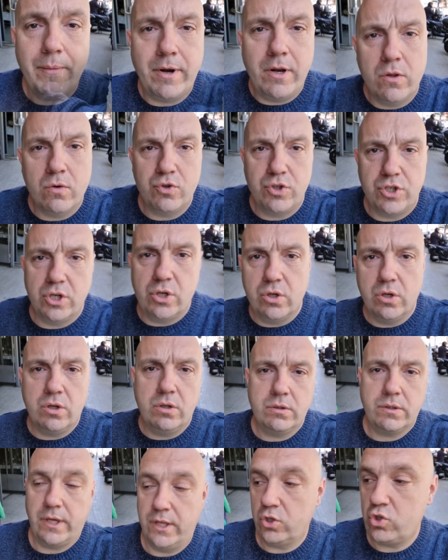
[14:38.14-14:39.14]
ha venido un
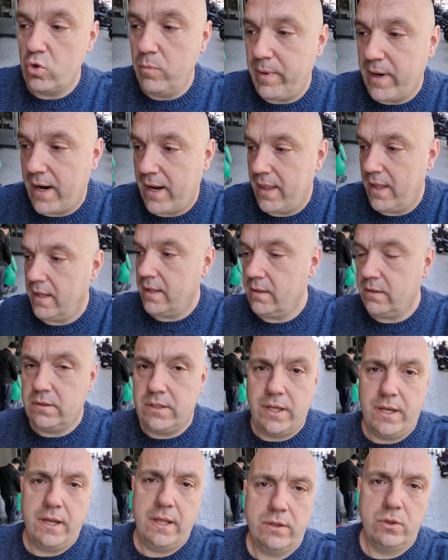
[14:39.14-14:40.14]
chico que en su parada
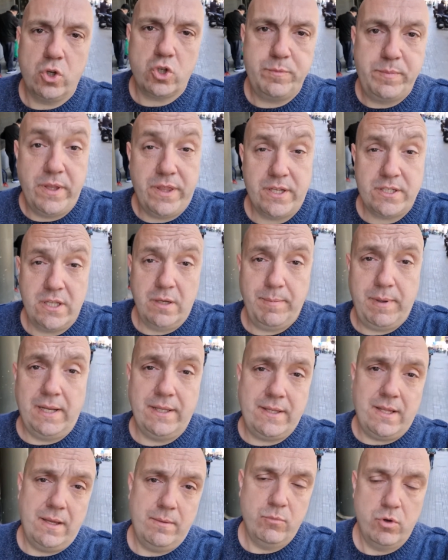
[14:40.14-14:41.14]
tiene dos piezas de
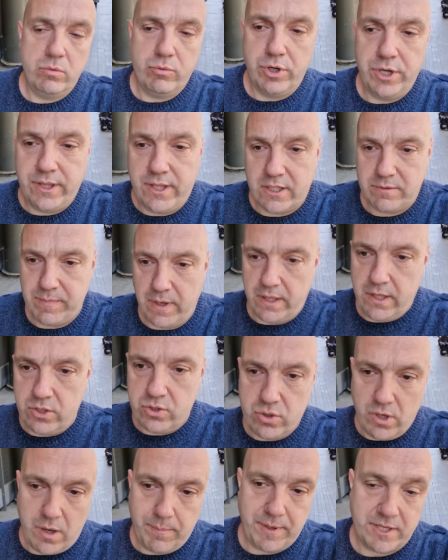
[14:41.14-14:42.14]
plata muy bonitas, me ha
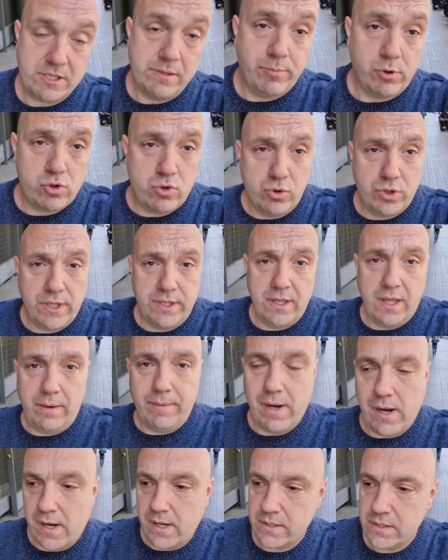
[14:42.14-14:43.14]
dicho, que pase por su tienda a
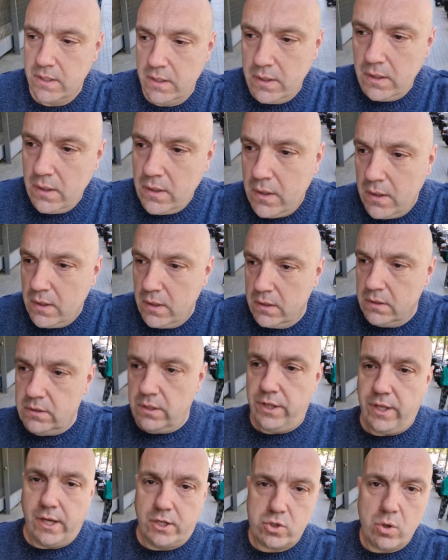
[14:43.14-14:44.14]
verlas.
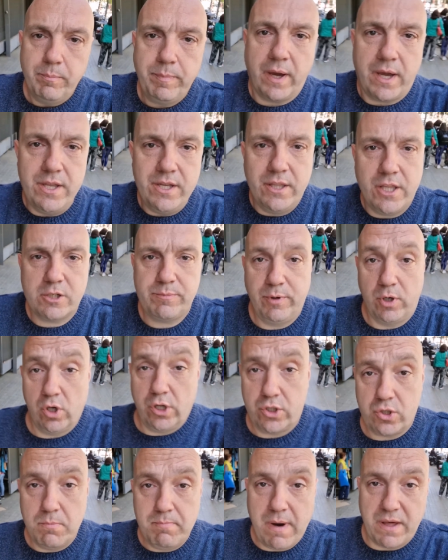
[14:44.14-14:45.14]
Dice que son pequeñitas pero
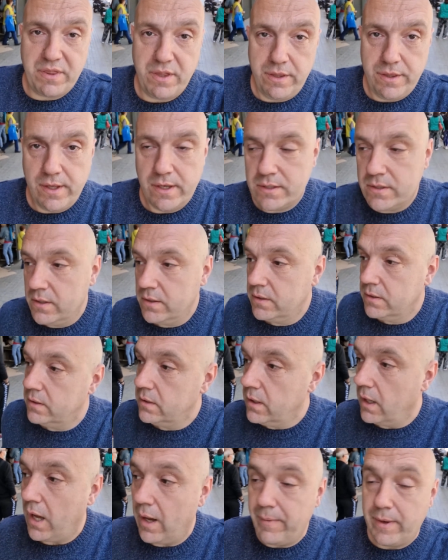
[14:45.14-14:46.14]
que son macizas.
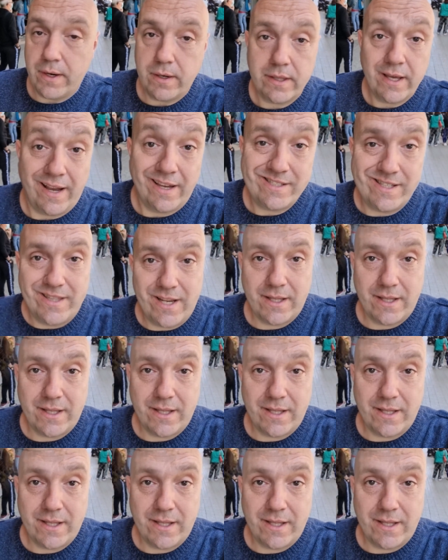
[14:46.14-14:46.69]
A ver, ¿de qué se